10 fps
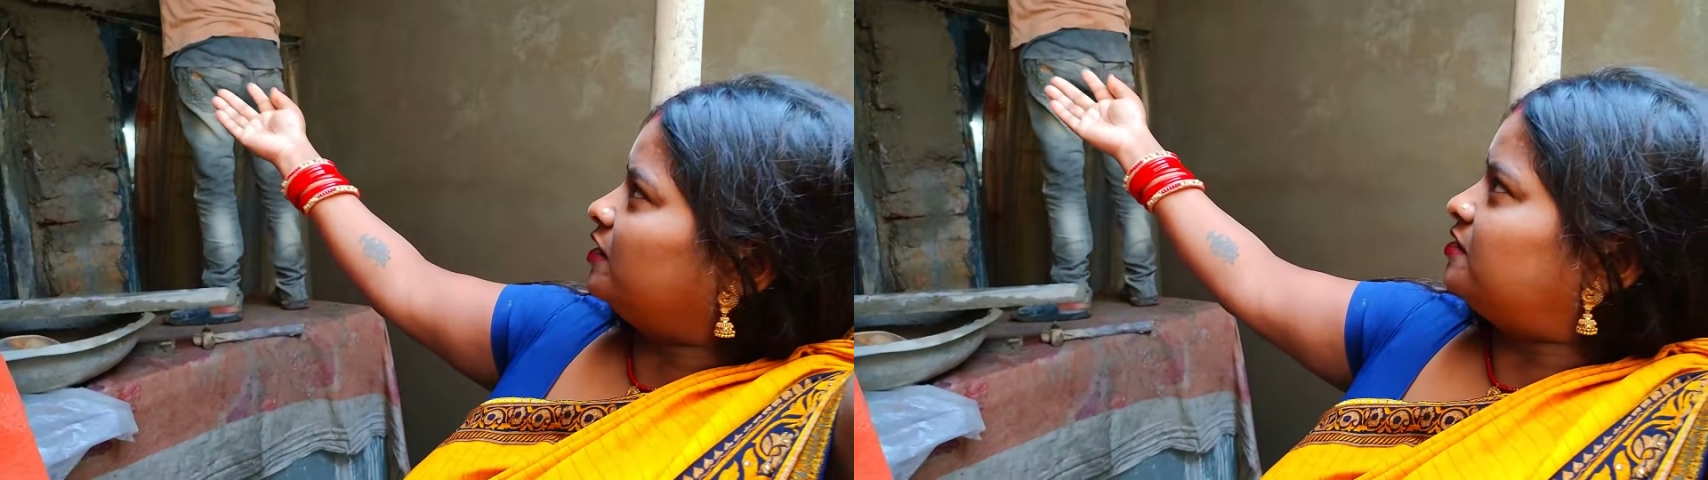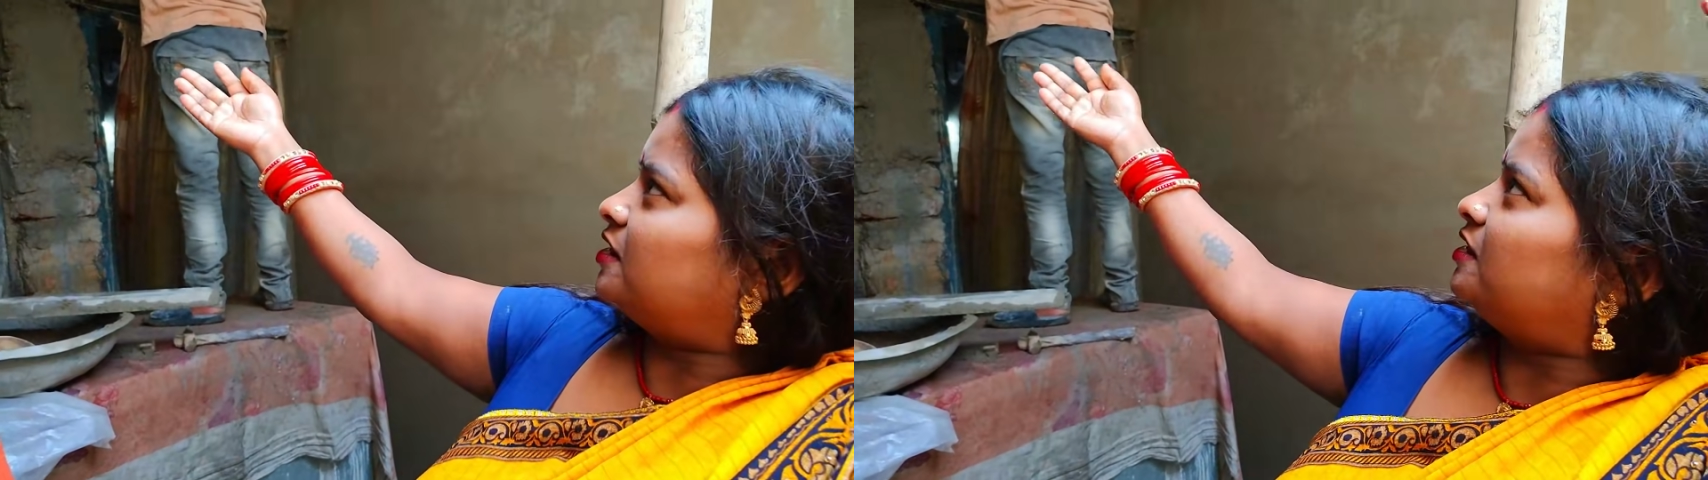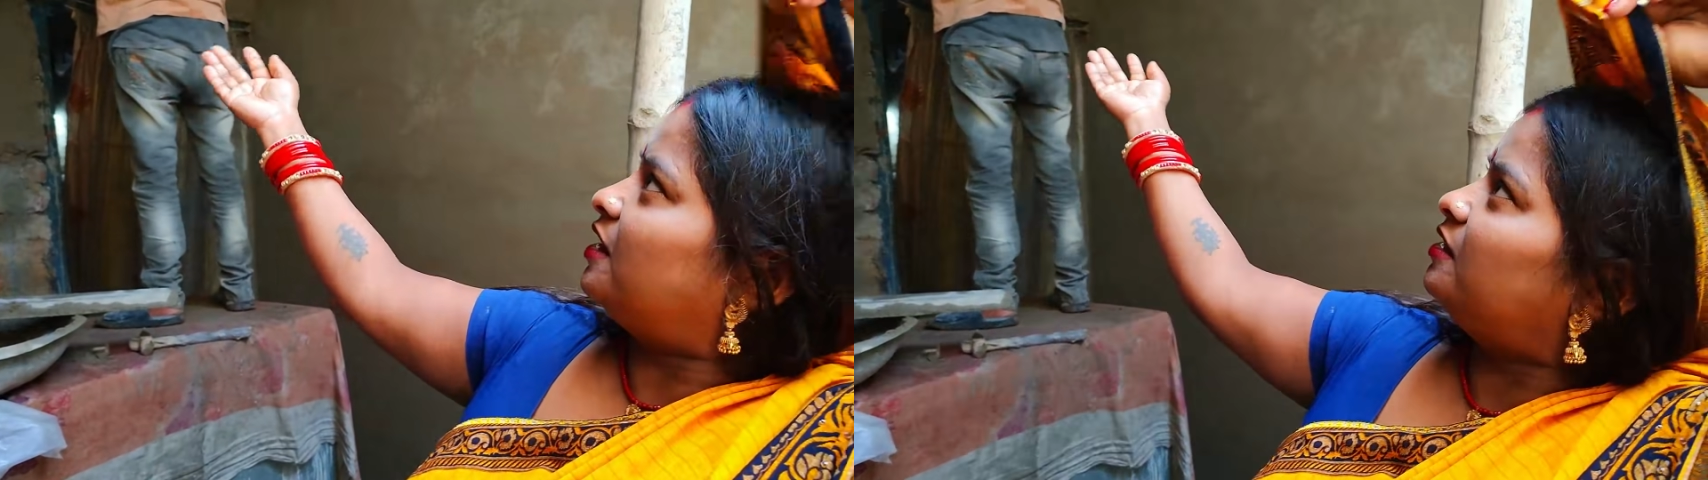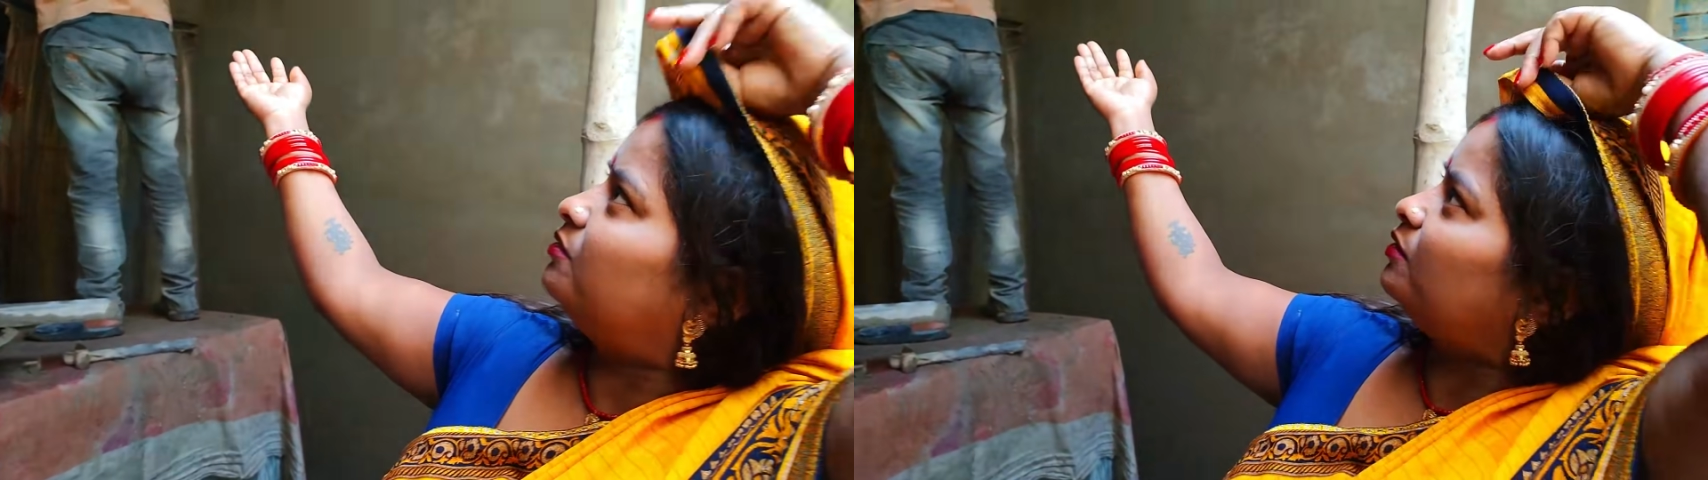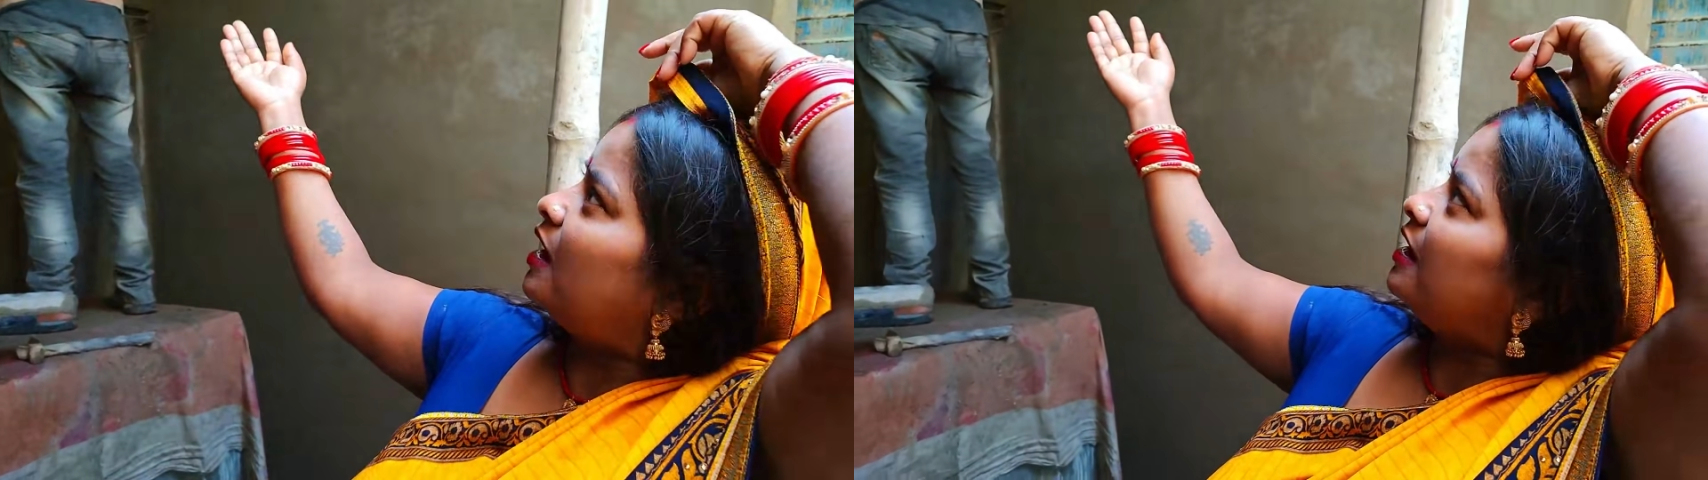किचन यही
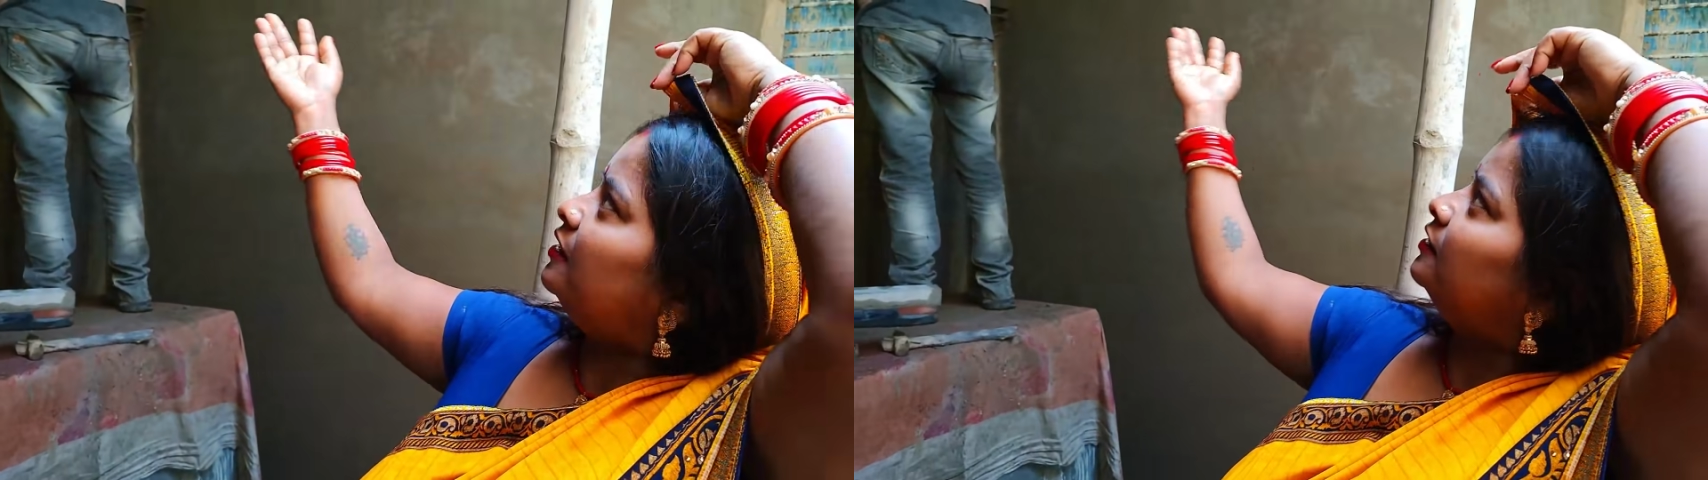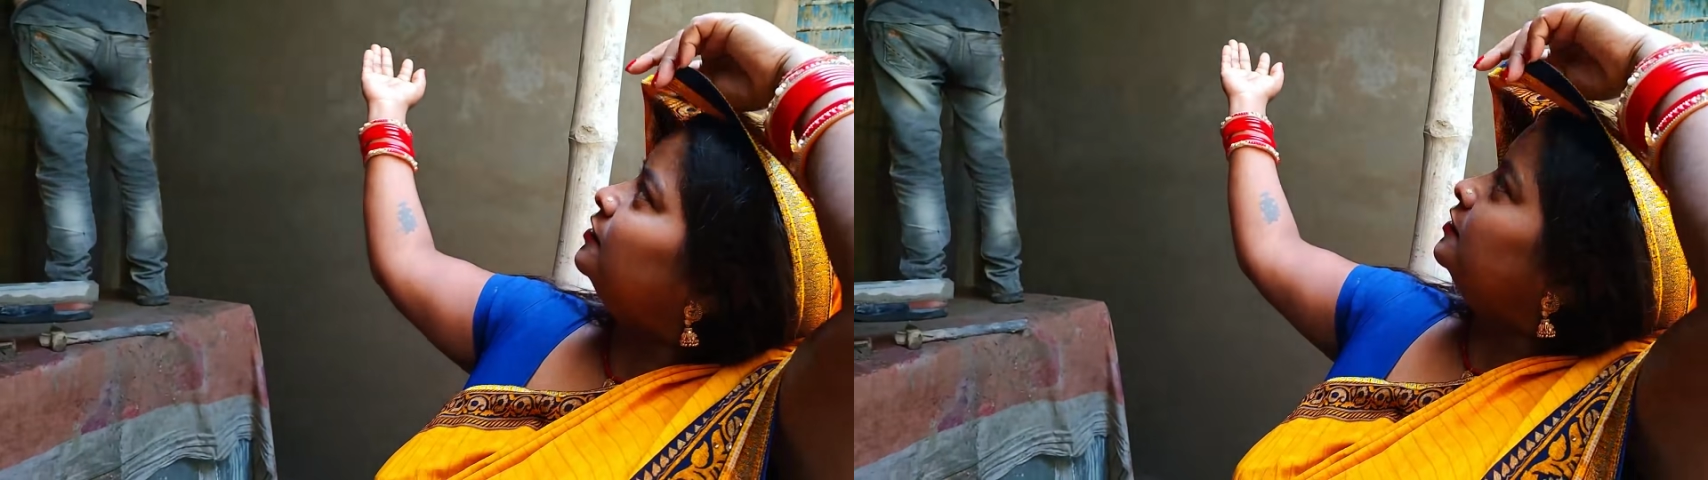हो रहा है